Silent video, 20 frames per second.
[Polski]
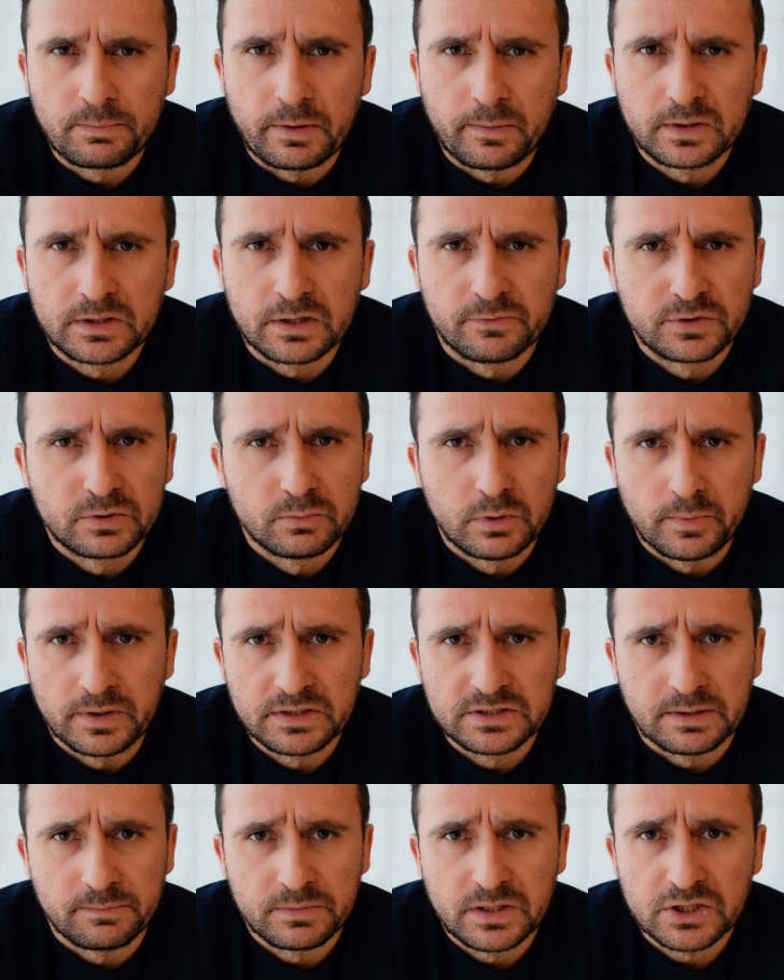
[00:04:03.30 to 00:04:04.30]
pamiętam w tym
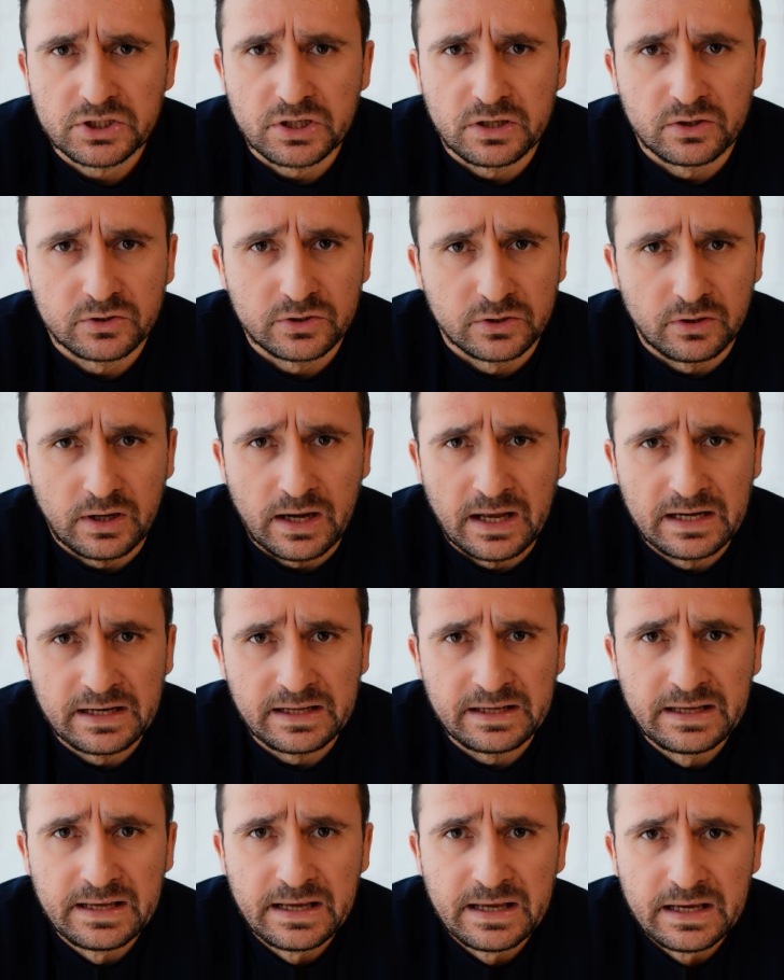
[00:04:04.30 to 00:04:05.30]
momencie, mniejsza o to,
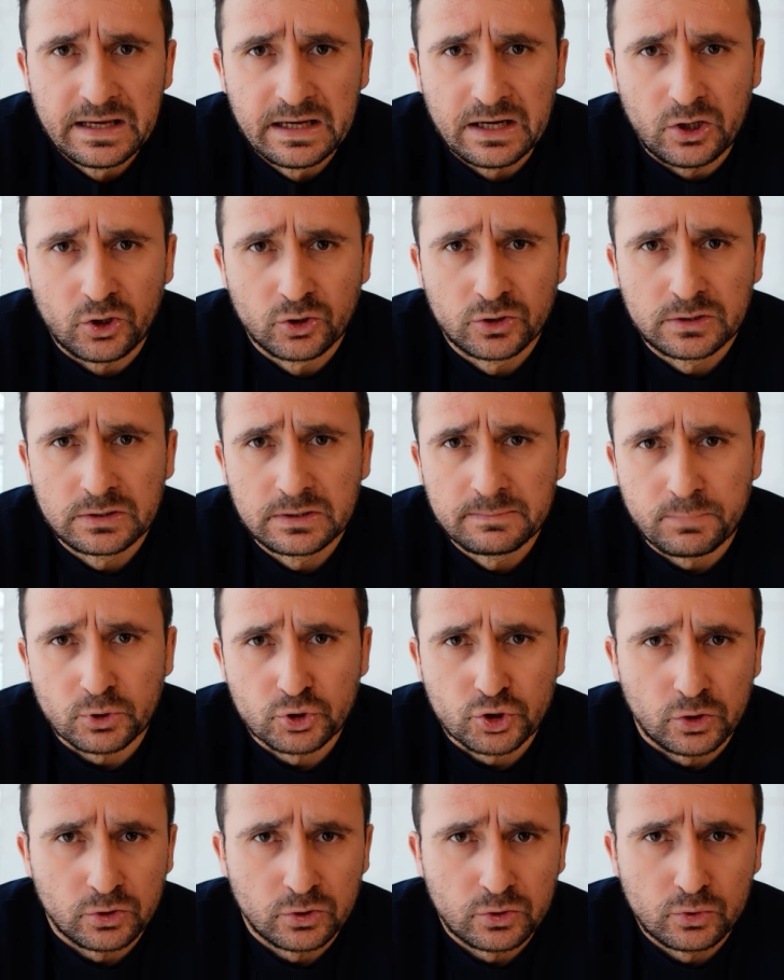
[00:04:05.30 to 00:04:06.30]
ale od y,
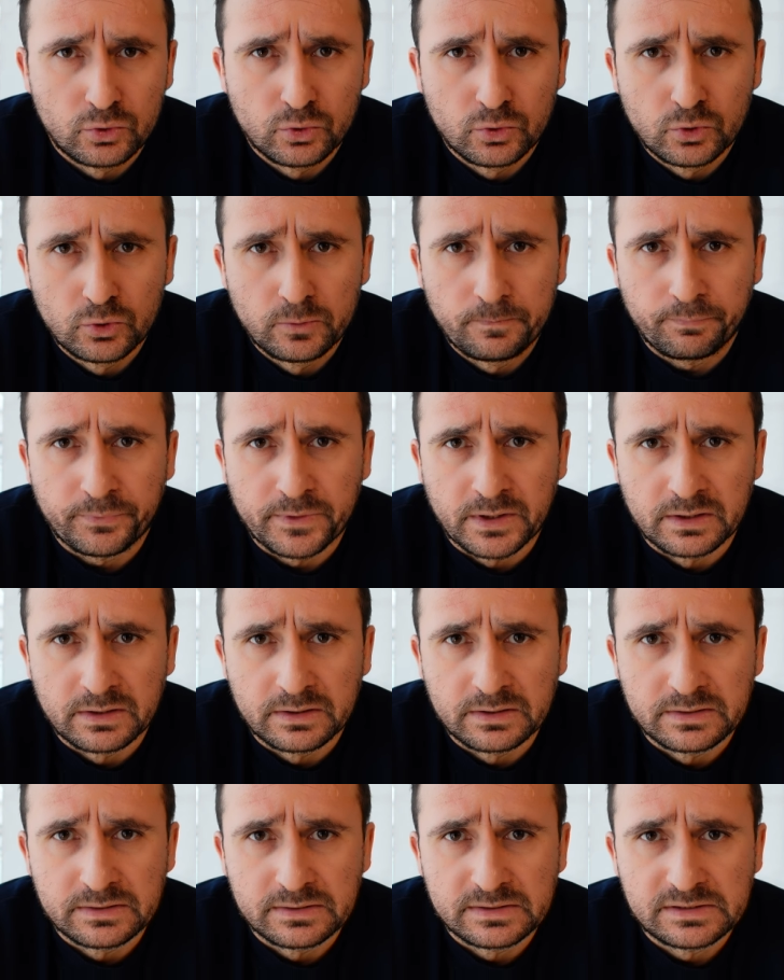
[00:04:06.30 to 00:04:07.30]
początku
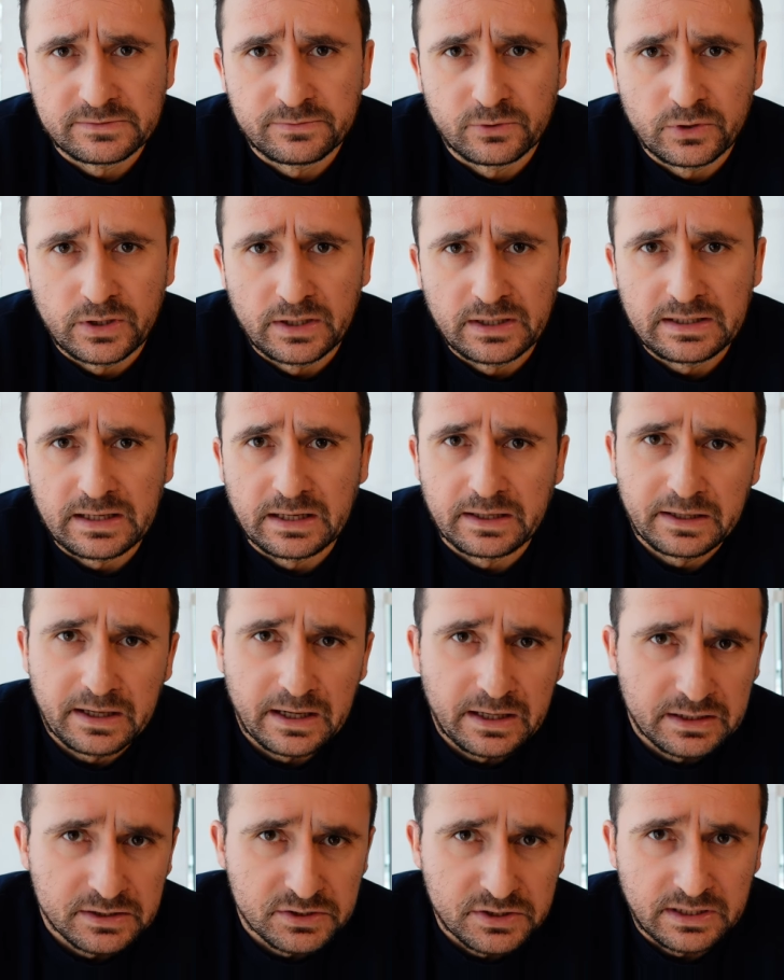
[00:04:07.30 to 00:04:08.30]
y, swojej
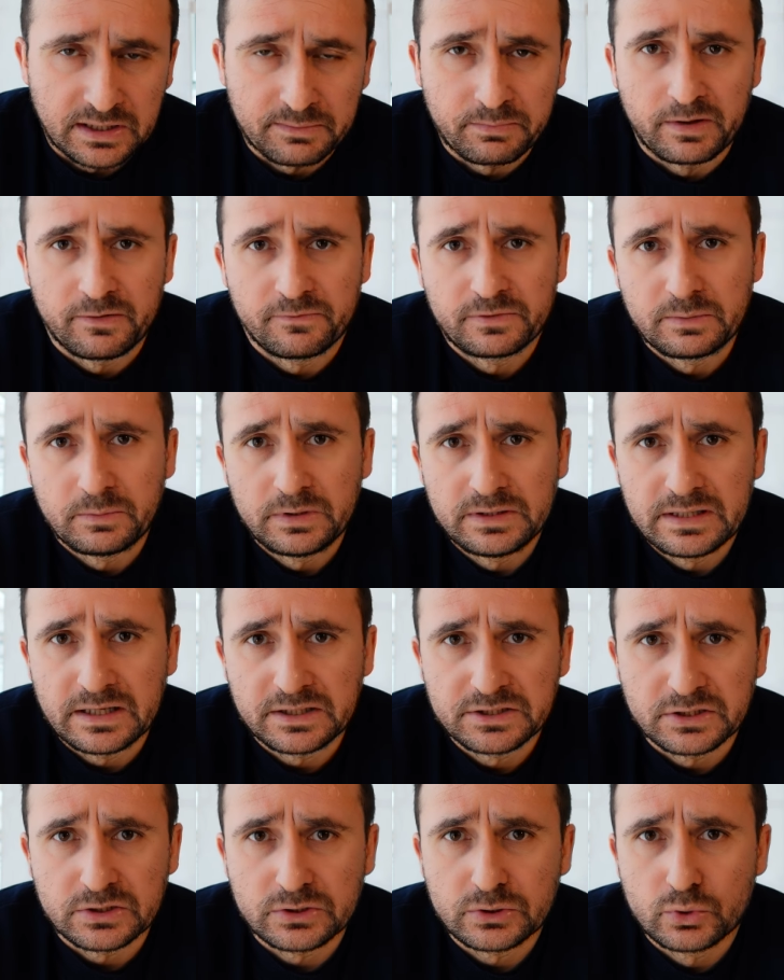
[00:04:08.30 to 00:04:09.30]
kariery, że tak powiem, w tym
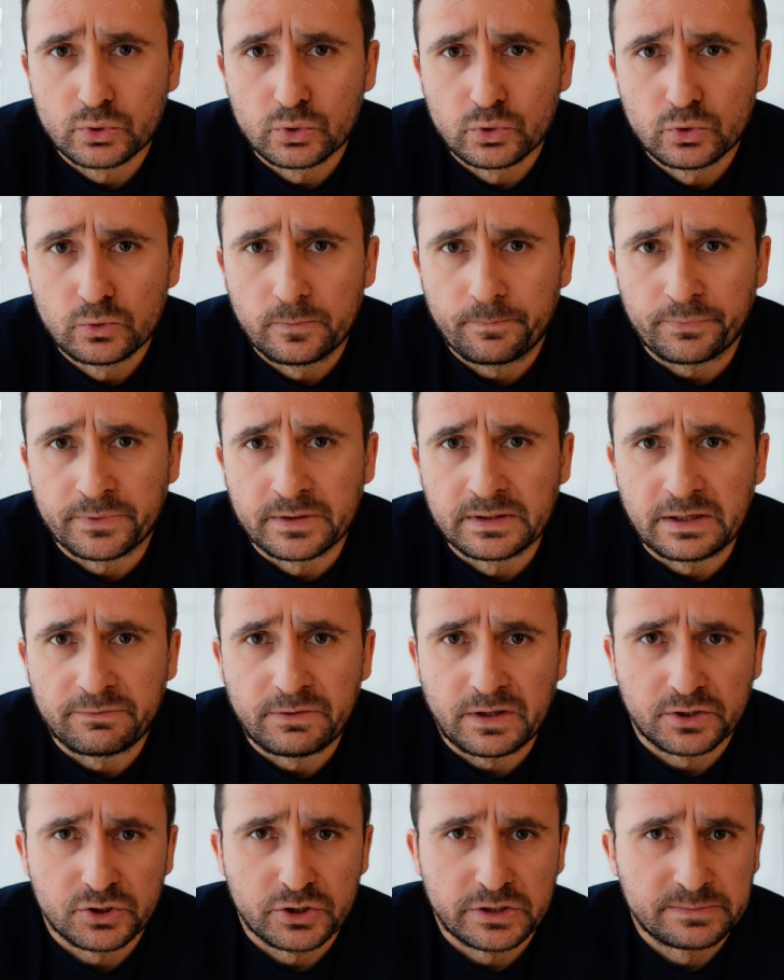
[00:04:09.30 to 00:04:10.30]
indeksie 100
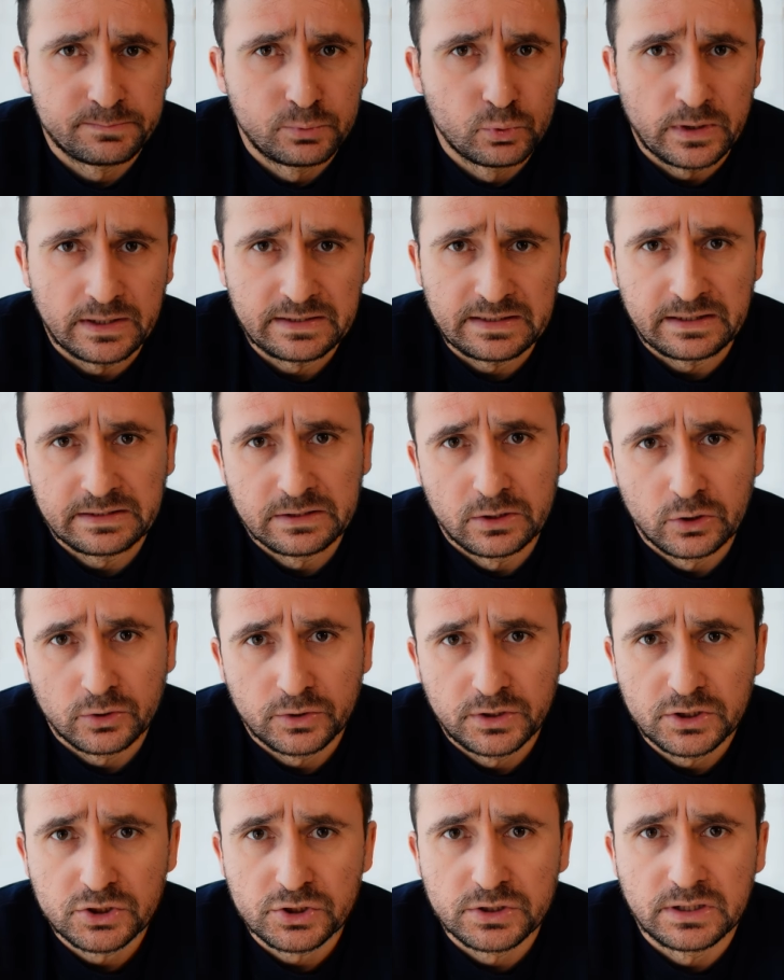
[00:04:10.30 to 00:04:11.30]
największych spółek
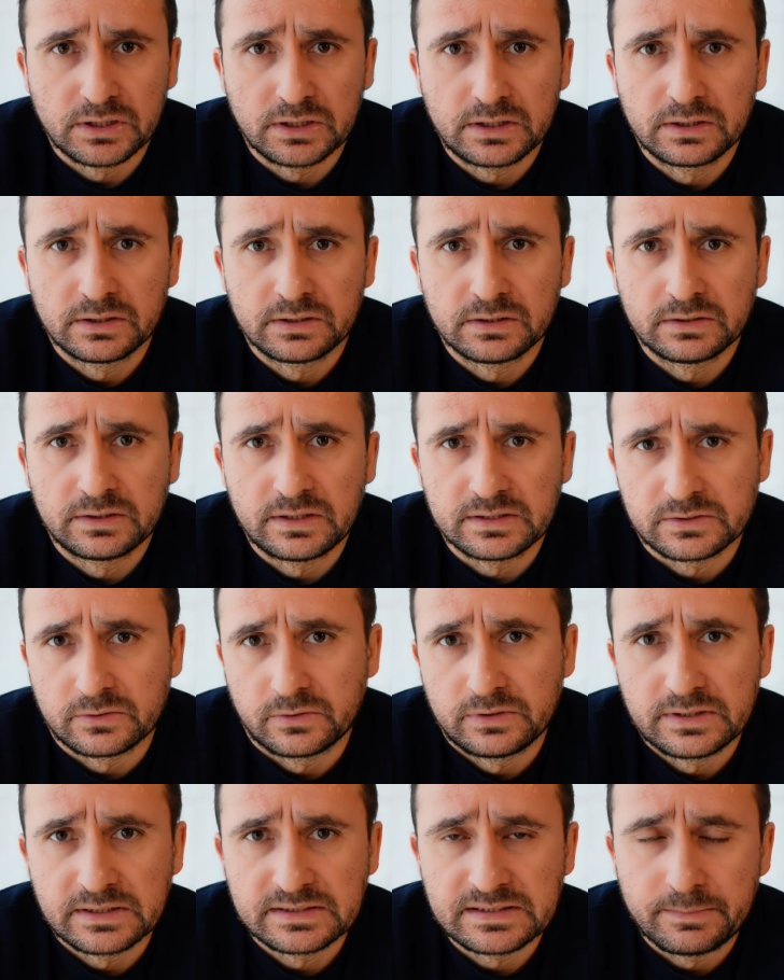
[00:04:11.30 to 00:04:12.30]
technologicznych, y, jest to
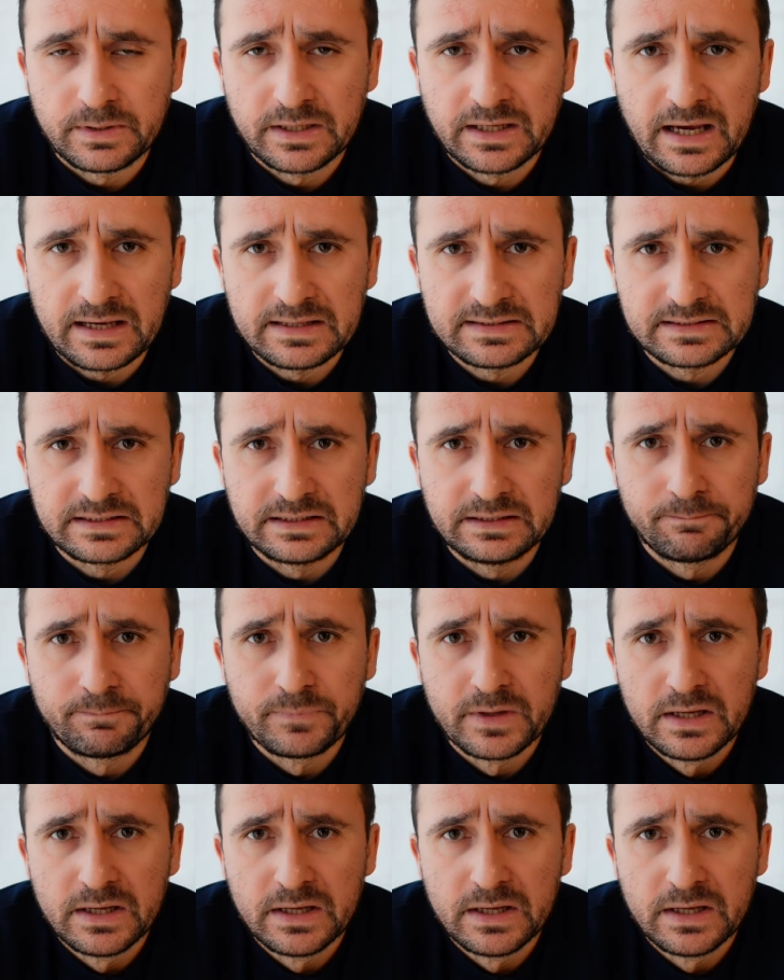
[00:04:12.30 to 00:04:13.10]
indeks amerykański,